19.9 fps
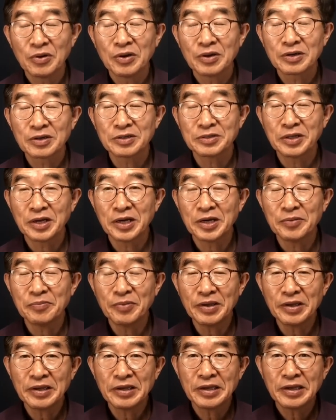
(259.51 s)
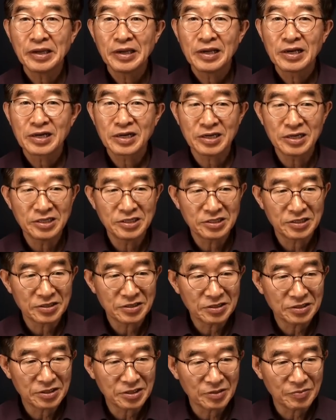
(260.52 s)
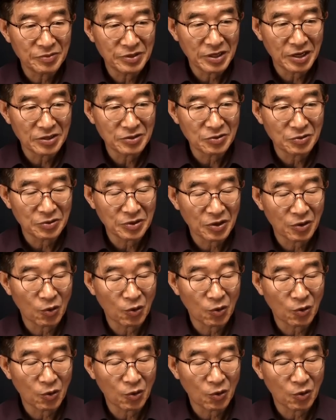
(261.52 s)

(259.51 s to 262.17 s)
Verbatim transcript: 그 다음에 클린 선거 시민행동의